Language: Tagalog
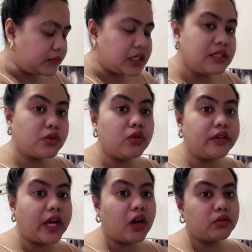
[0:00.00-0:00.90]
school
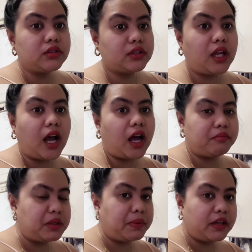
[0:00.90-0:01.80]
daw, uh,
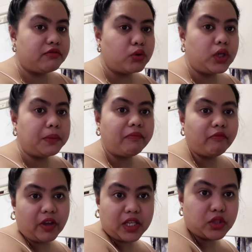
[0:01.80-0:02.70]
hindi pa rin fully
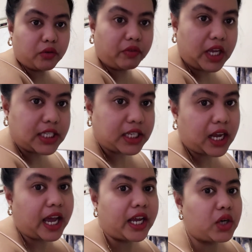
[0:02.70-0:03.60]
face-to-face -face
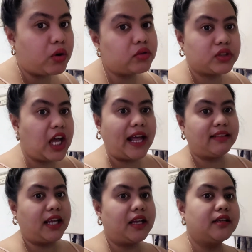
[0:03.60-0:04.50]
gaya nung
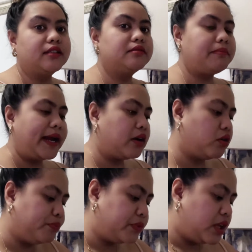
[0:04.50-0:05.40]
dati.
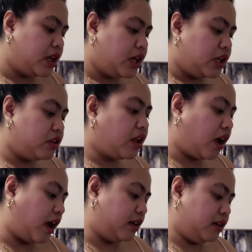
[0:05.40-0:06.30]
Pero, yun na
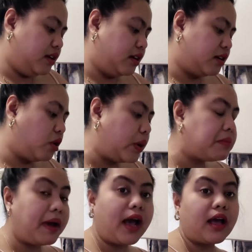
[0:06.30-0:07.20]
nga, going
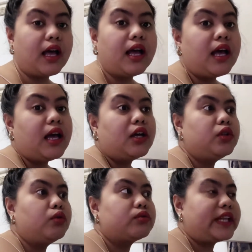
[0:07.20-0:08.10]
back,
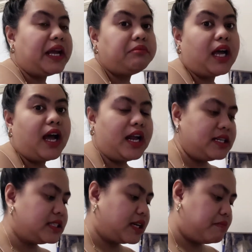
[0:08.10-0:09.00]
nung time na
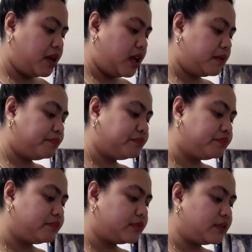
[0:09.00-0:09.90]
aalis kami,
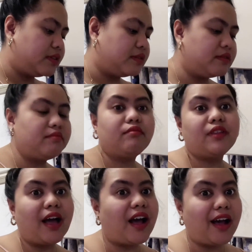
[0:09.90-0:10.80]

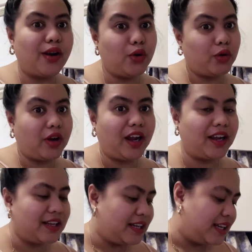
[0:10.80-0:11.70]
nakakaloka
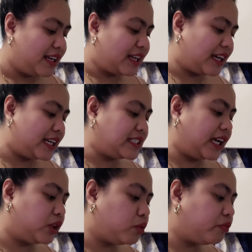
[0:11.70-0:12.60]
kasi
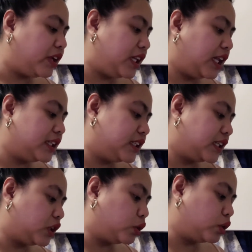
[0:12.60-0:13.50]
itong Finland na
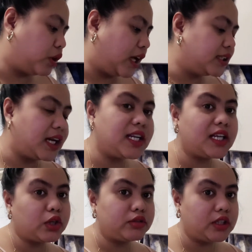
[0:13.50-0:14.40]
to, ang
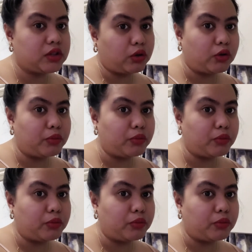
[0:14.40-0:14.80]
training ko dito,